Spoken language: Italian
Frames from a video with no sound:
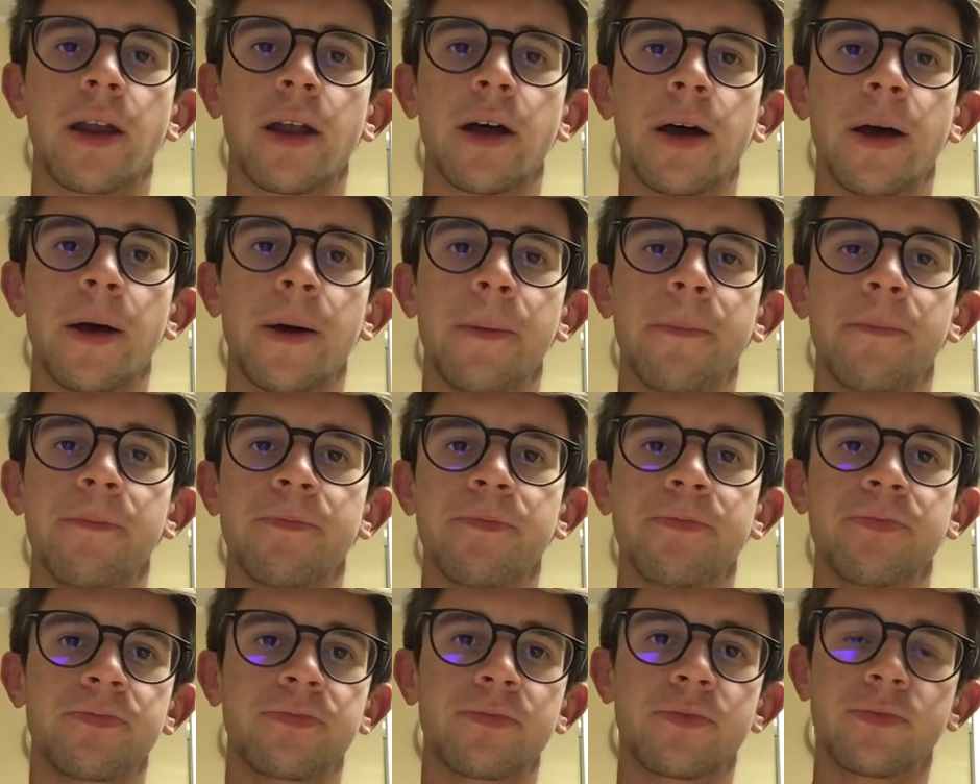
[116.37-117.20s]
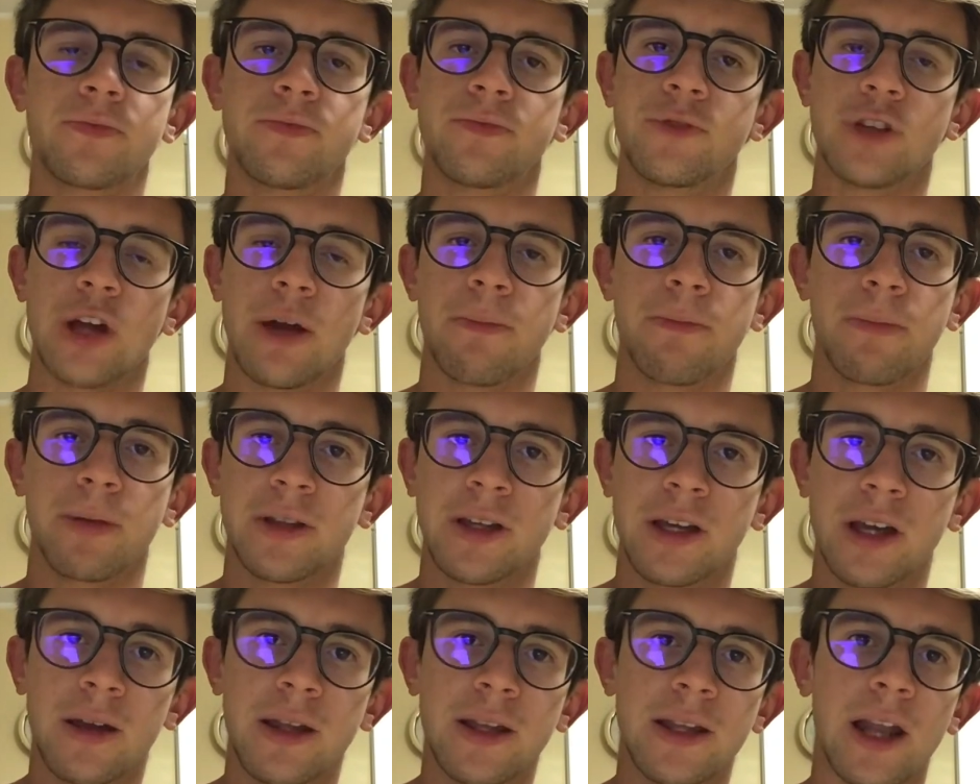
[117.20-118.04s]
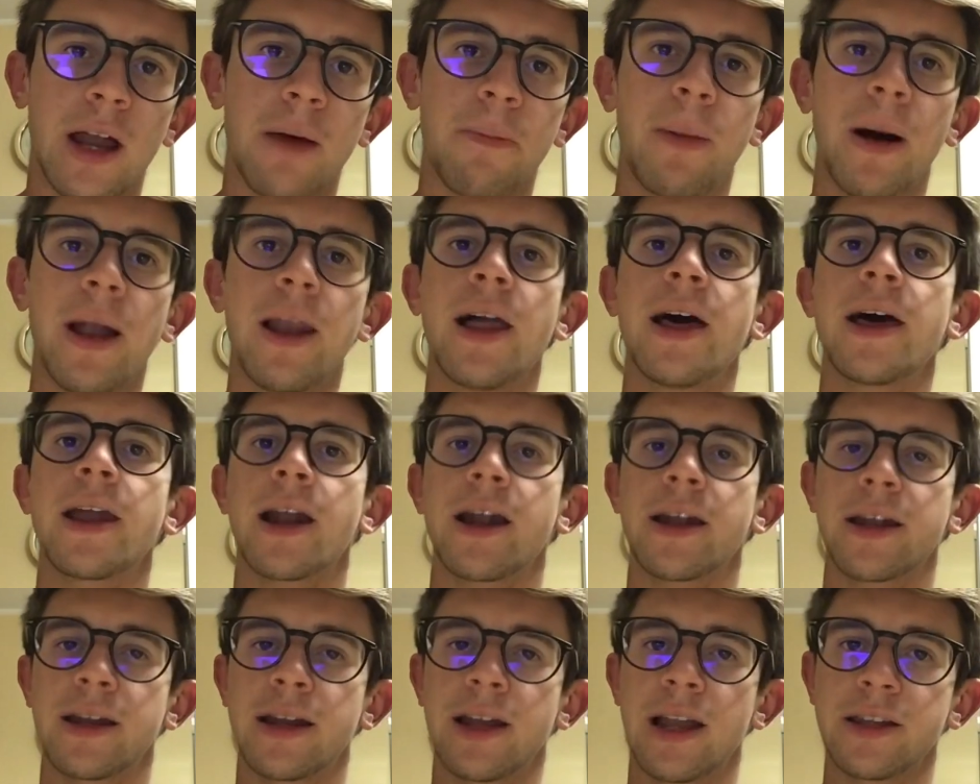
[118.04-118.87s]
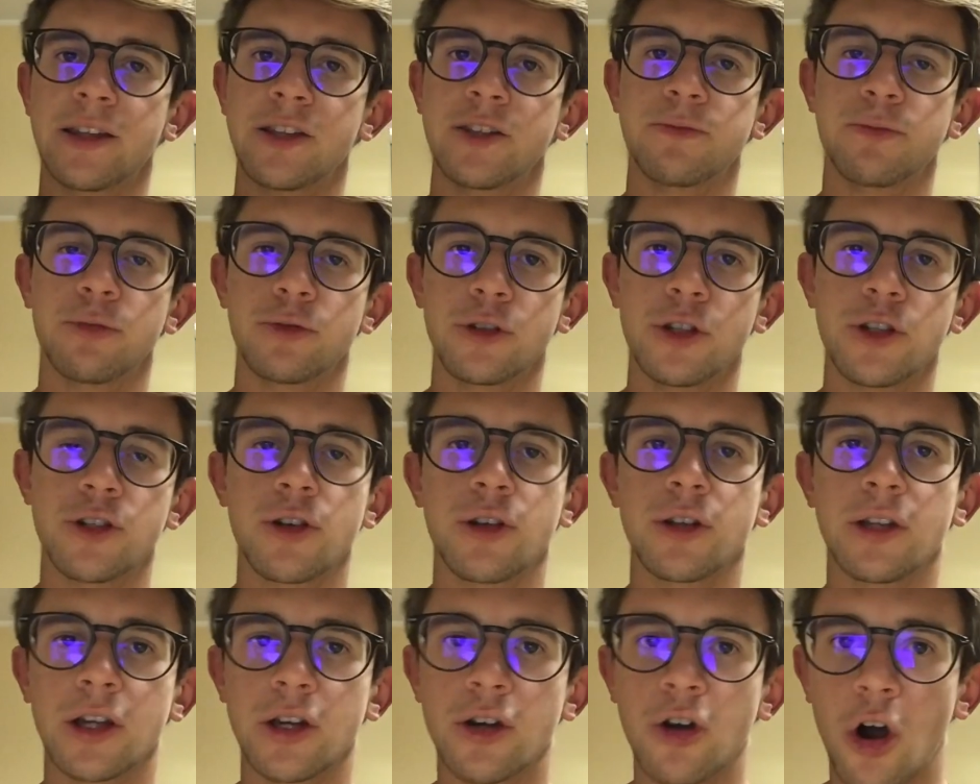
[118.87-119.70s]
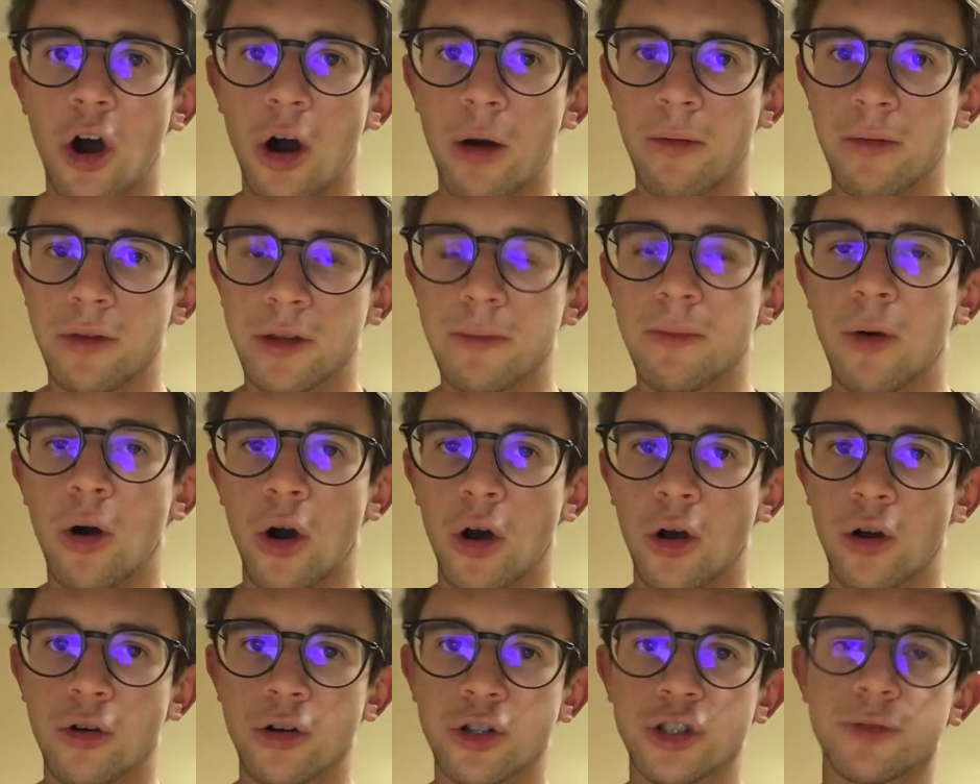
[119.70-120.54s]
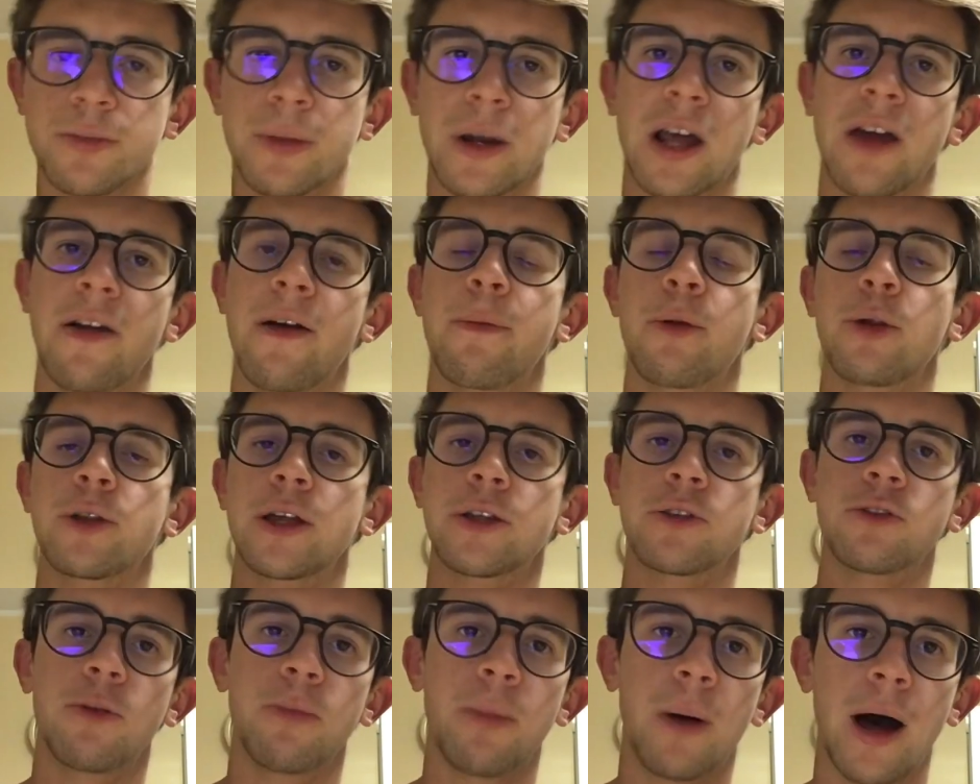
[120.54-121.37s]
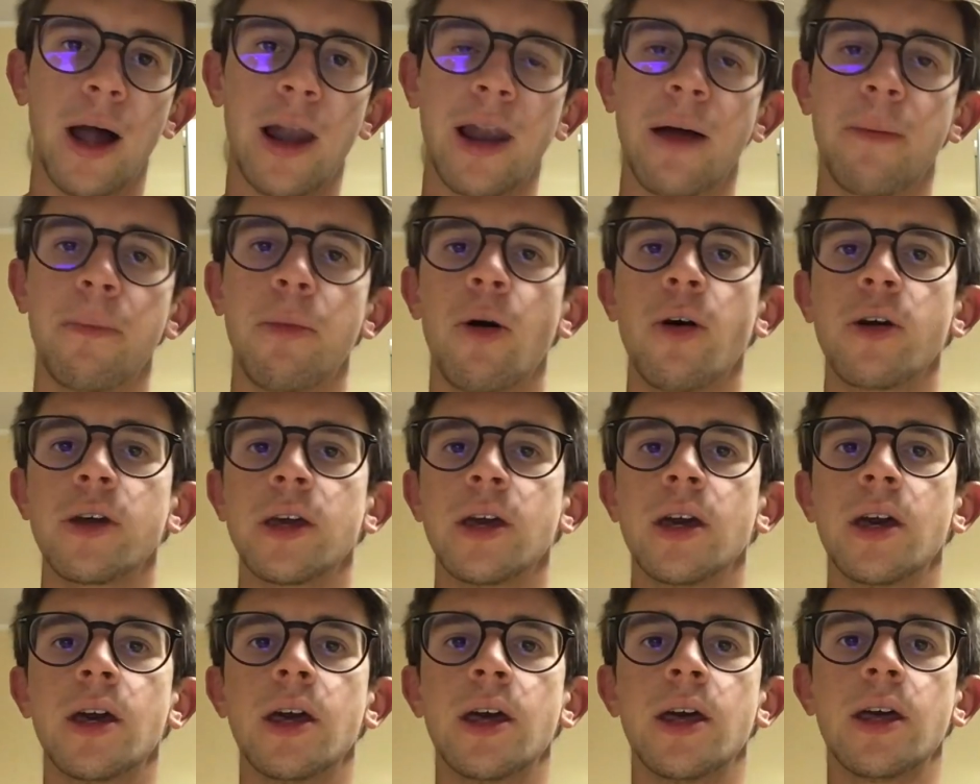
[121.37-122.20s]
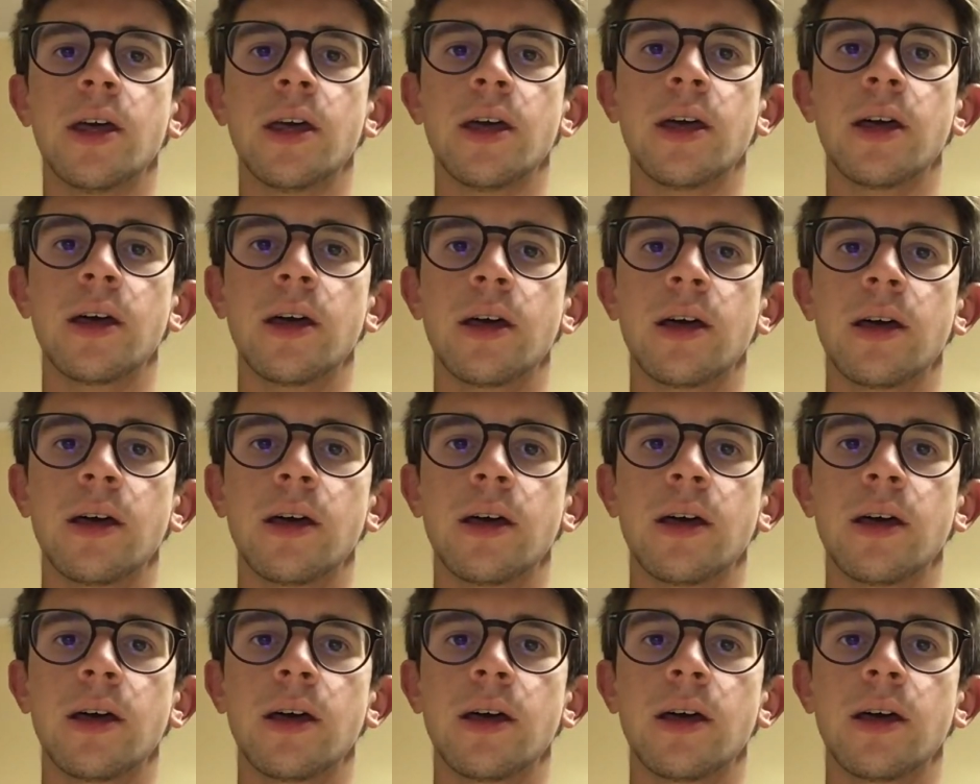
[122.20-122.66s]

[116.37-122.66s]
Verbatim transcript: Ehm, cioè praticamente la palla era nella disposizione di, Go, di Mogos perché aveva protetto palla, poi eh,